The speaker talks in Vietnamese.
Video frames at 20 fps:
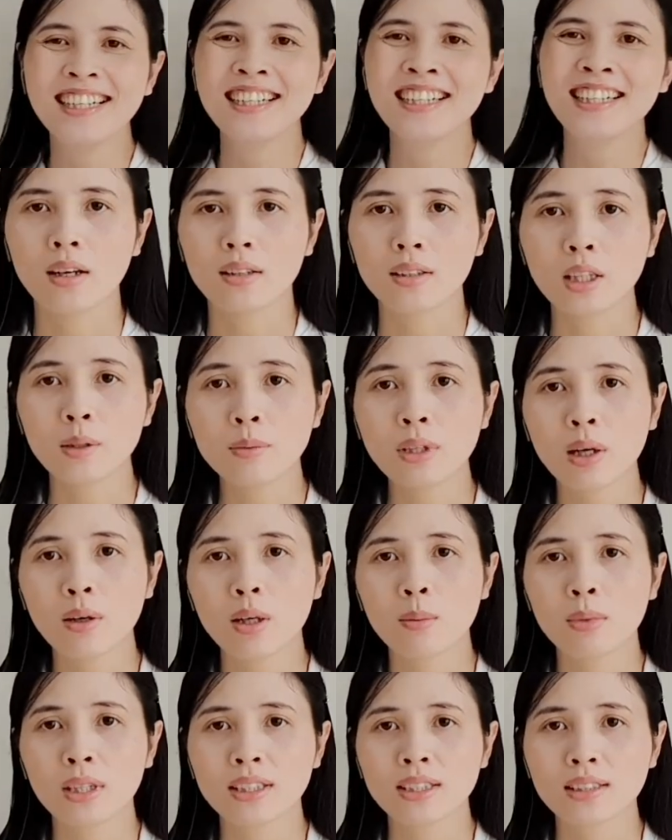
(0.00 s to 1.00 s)
à, tiếp theo
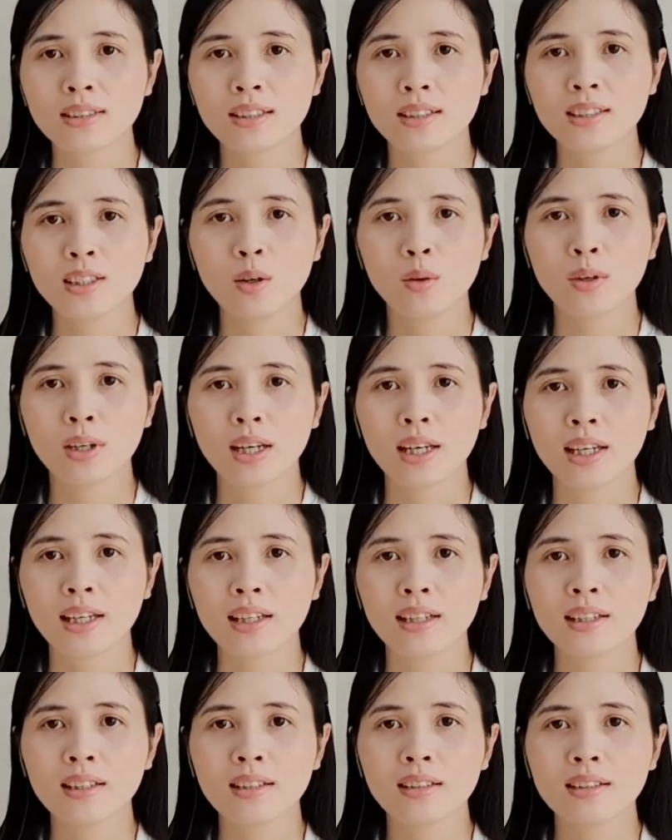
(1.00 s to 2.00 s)
là mình sẽ giới thiệu
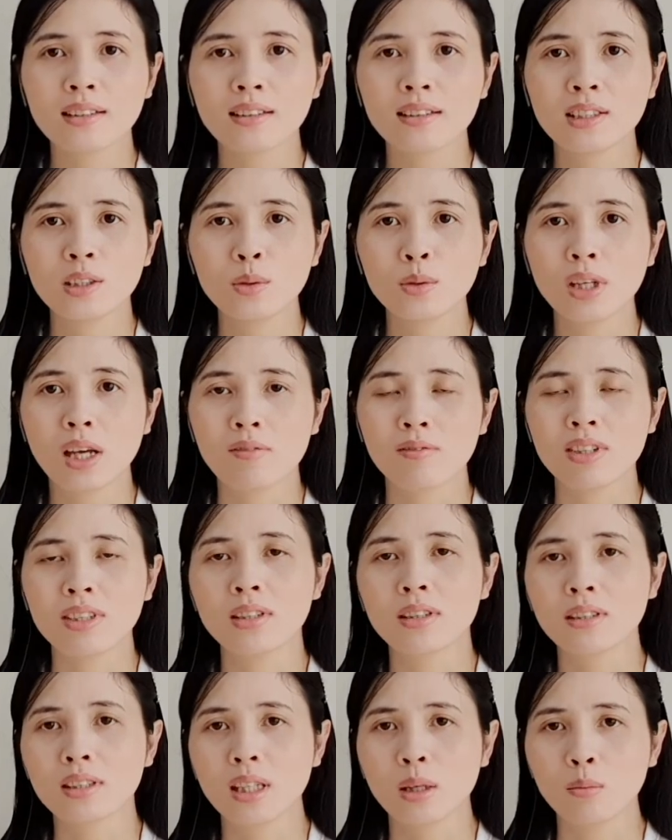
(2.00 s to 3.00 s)
cái ờ, ưu điểm và
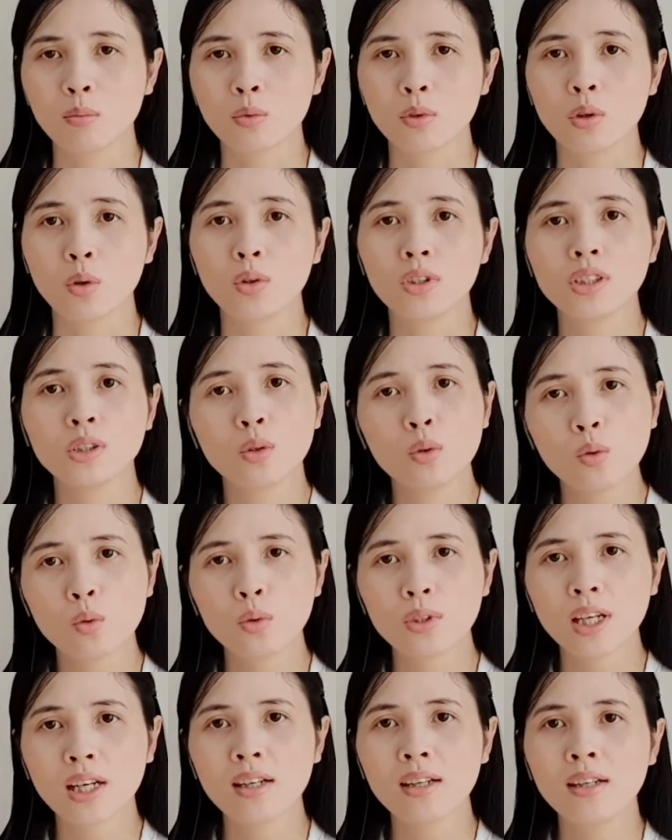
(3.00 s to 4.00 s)
nhược điểm của gối chữ U
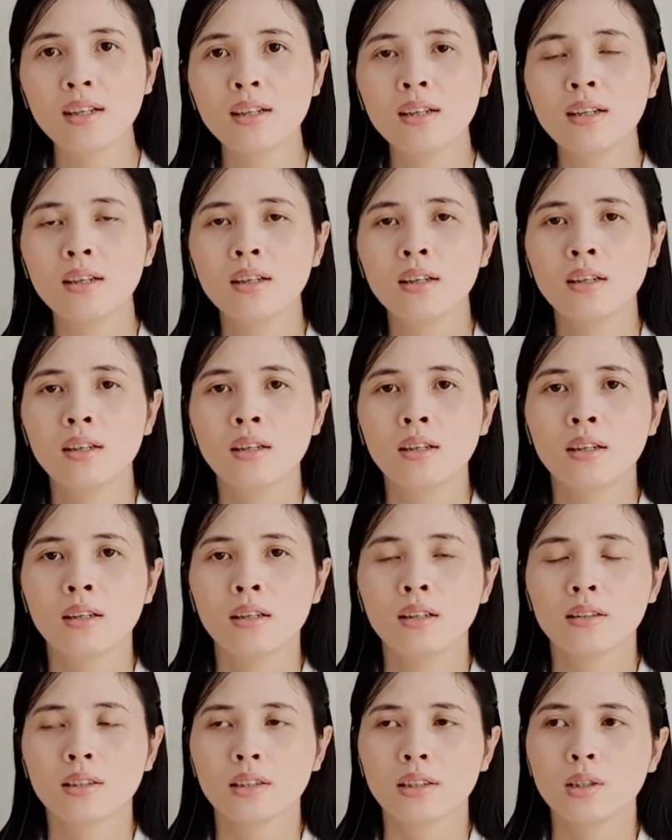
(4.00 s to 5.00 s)
nhá.
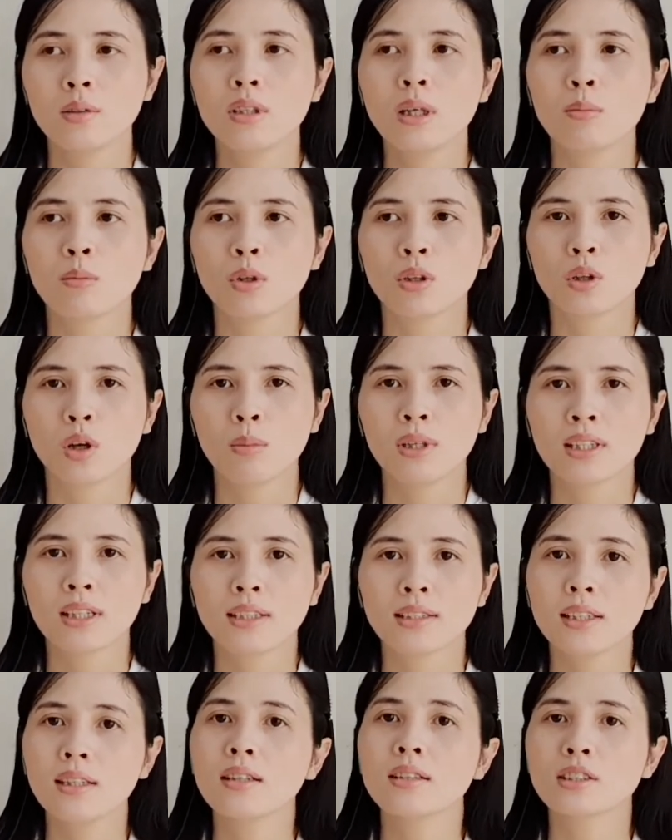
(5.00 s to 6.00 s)
thì ưu điểm của nó mình
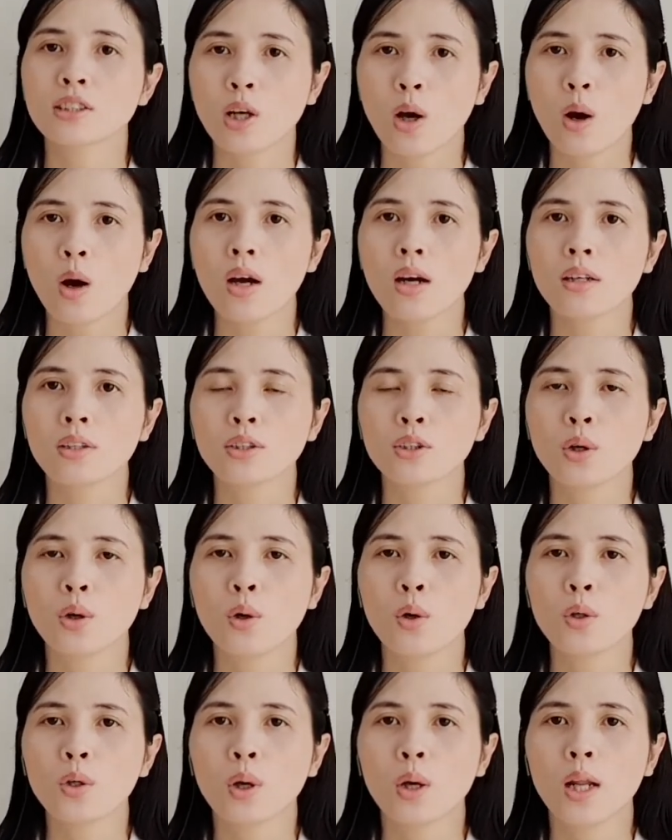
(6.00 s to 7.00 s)
thấy rất là rõ ở
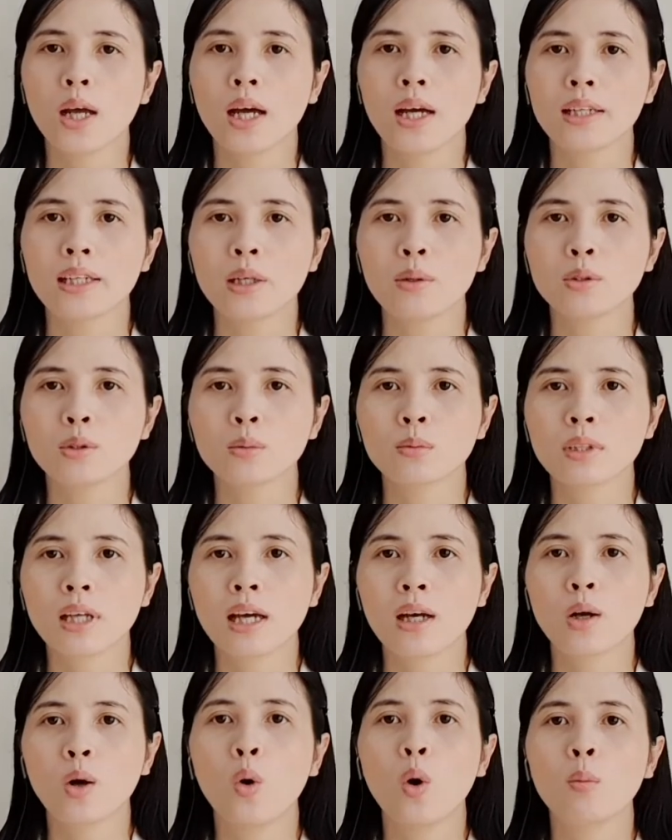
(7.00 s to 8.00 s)
chỗ đó là nếu chúng
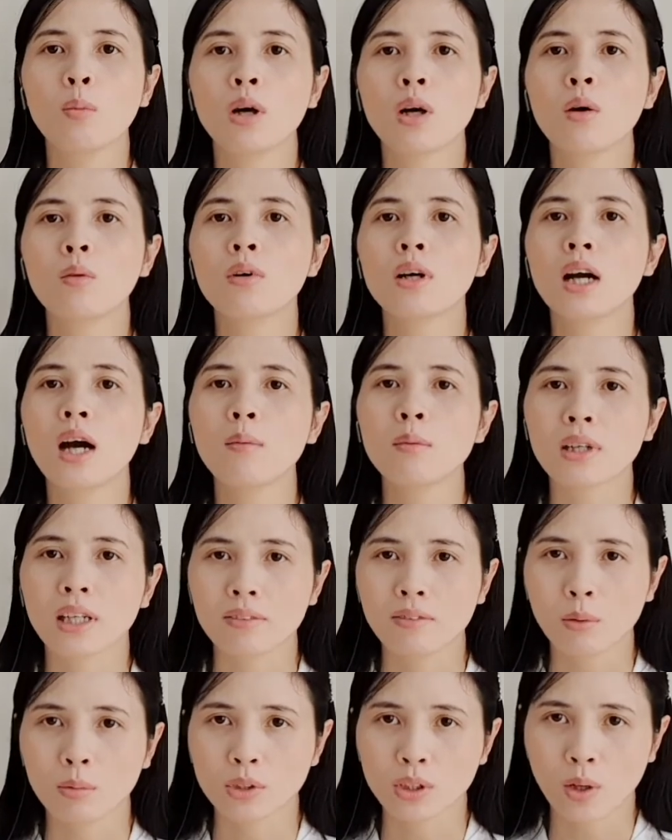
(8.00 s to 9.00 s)
ta ngồi mà không khớp được
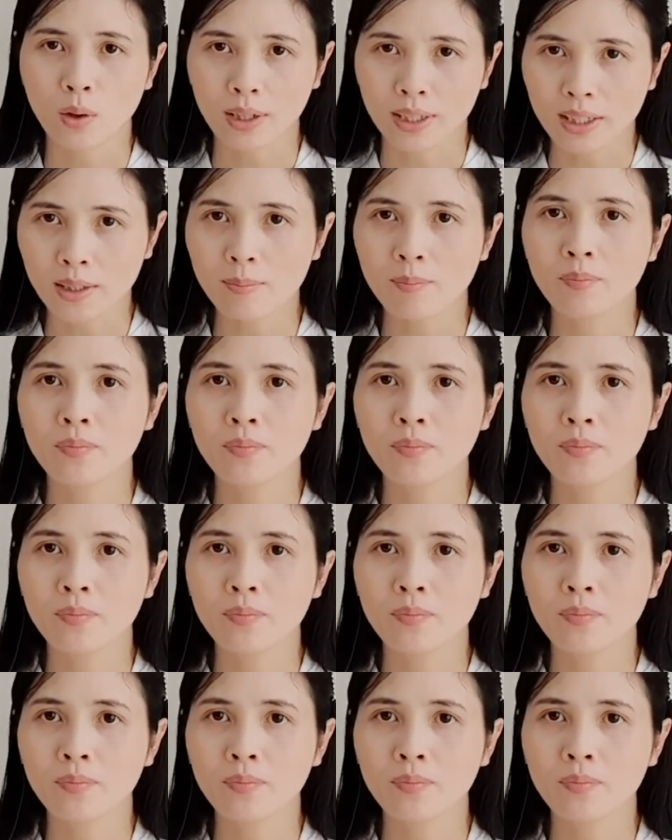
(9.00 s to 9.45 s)
cái vòng tròn ấy